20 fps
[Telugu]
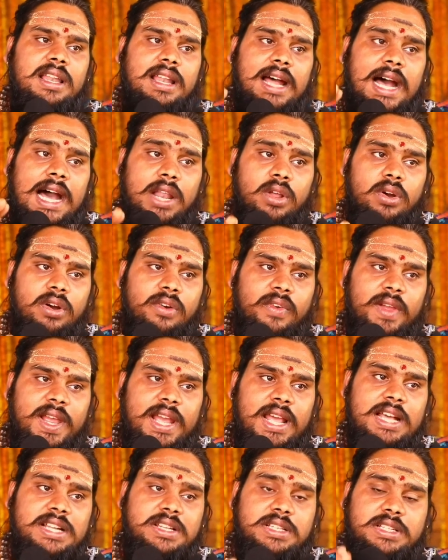నాలుగు
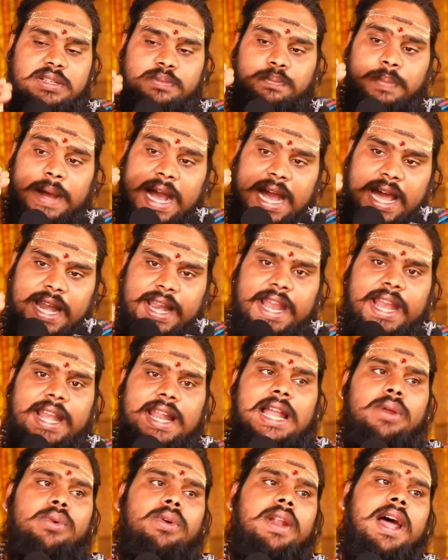వేద
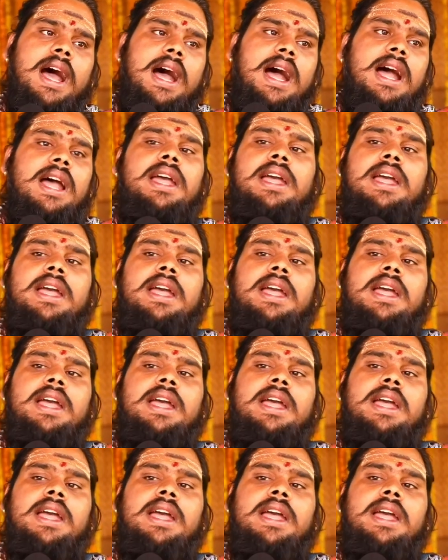పారాయణాలు కూడా